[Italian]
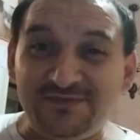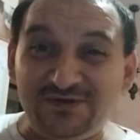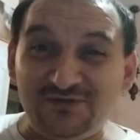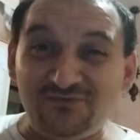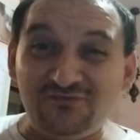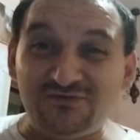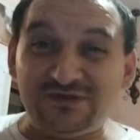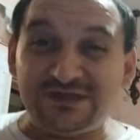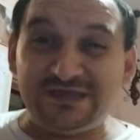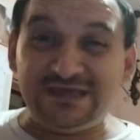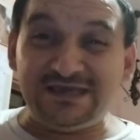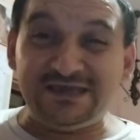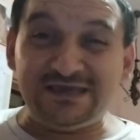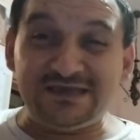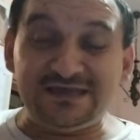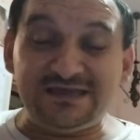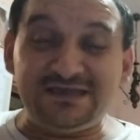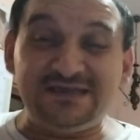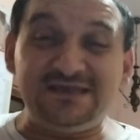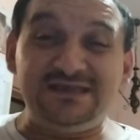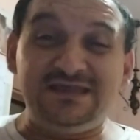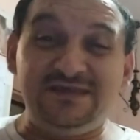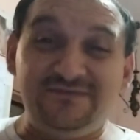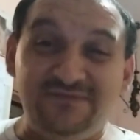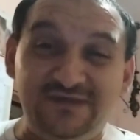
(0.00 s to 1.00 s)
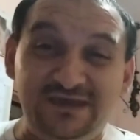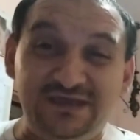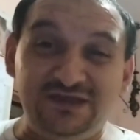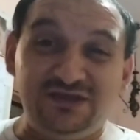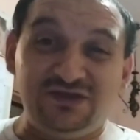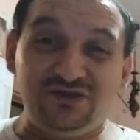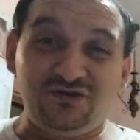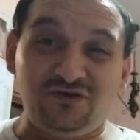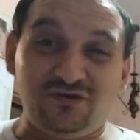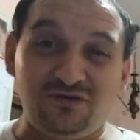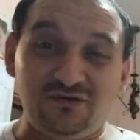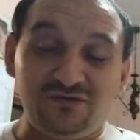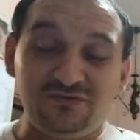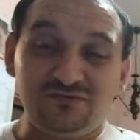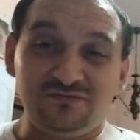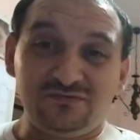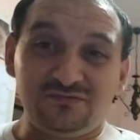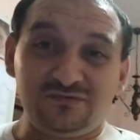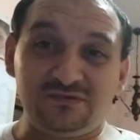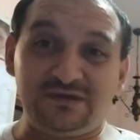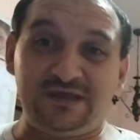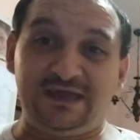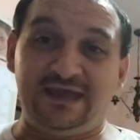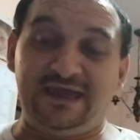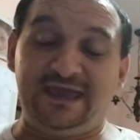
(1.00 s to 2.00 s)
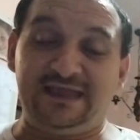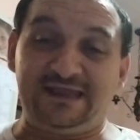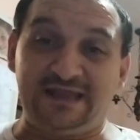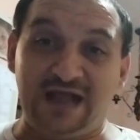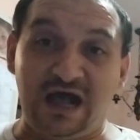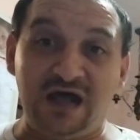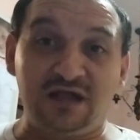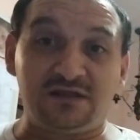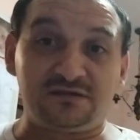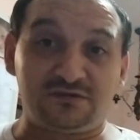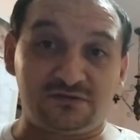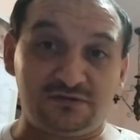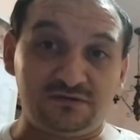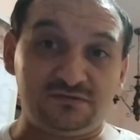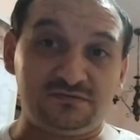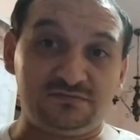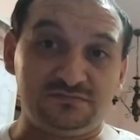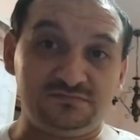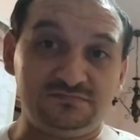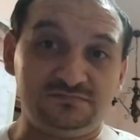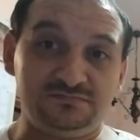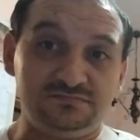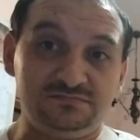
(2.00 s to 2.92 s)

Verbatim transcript: minuti di video è tanto,